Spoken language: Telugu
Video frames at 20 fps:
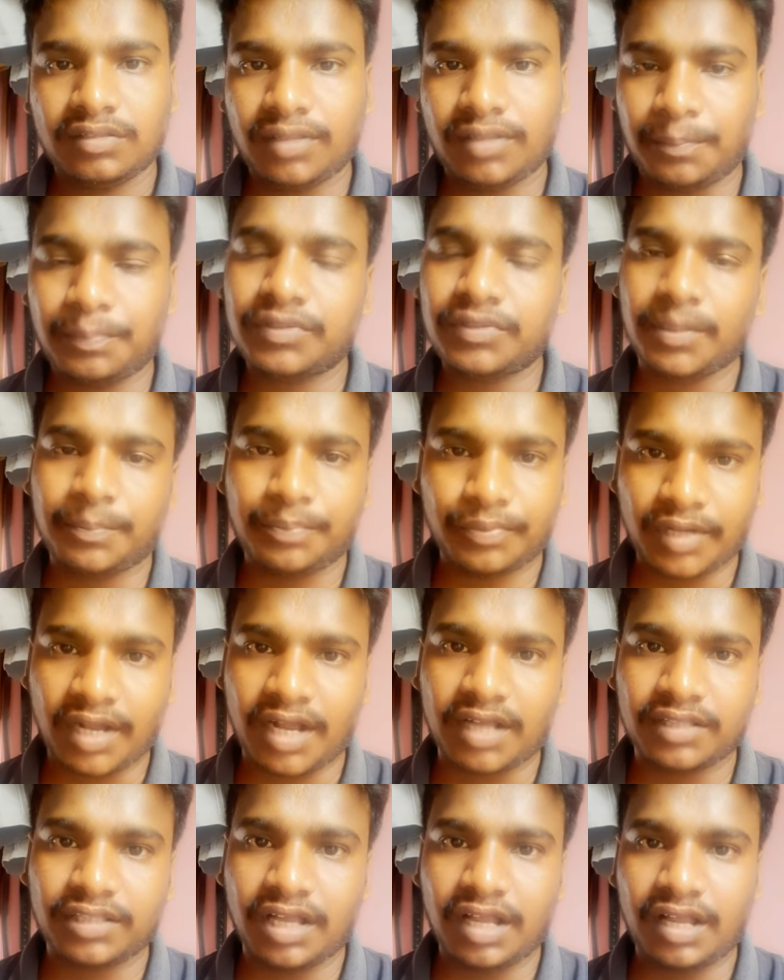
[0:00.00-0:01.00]
తప్పు తప్పు
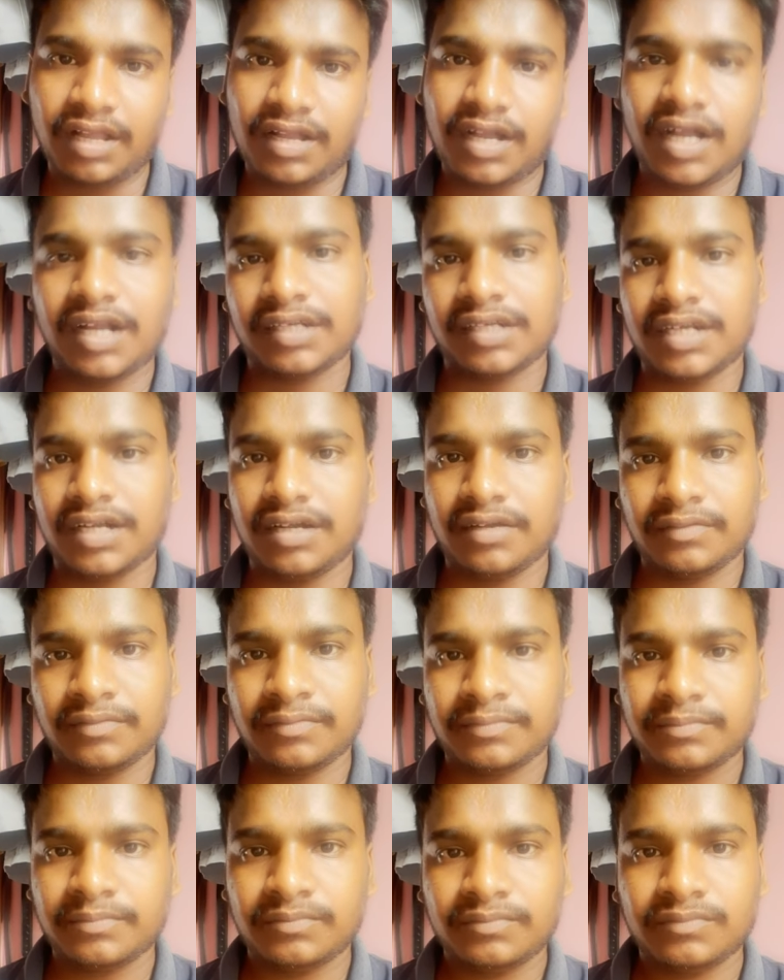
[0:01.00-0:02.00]
కాదా అంటాడు
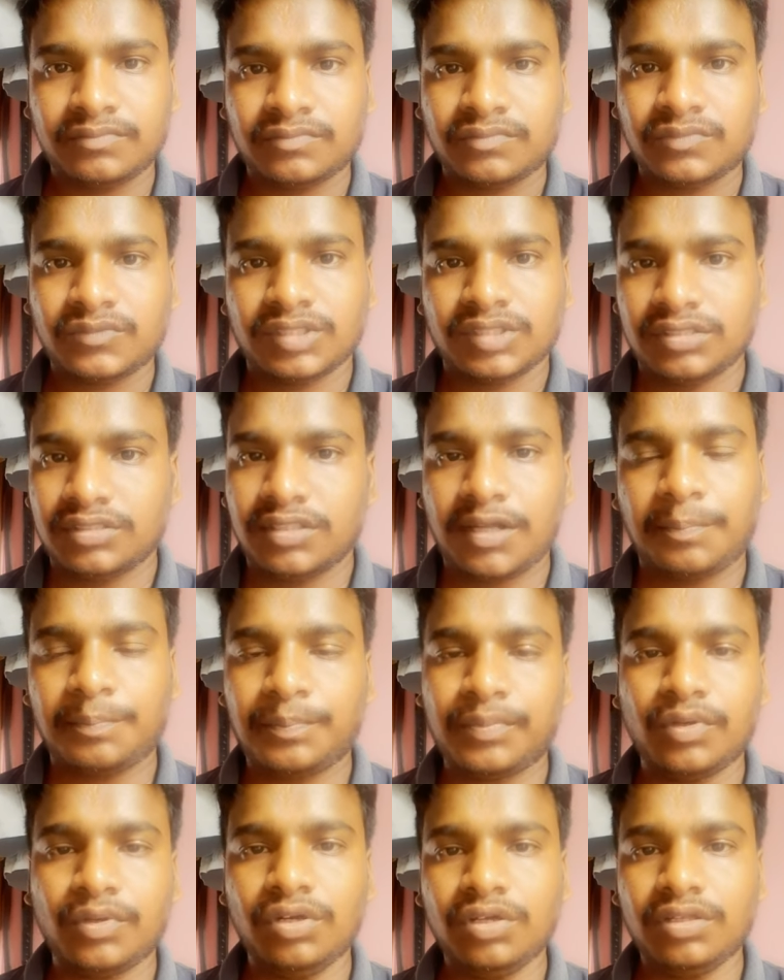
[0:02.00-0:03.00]

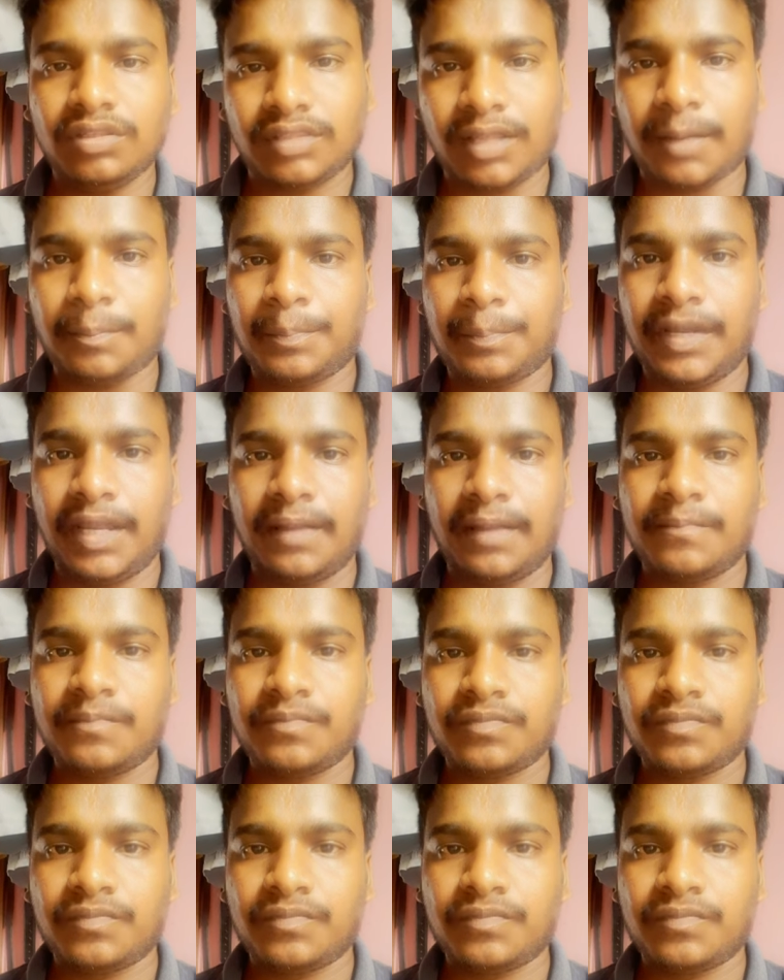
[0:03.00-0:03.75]
తప్పు తప్పే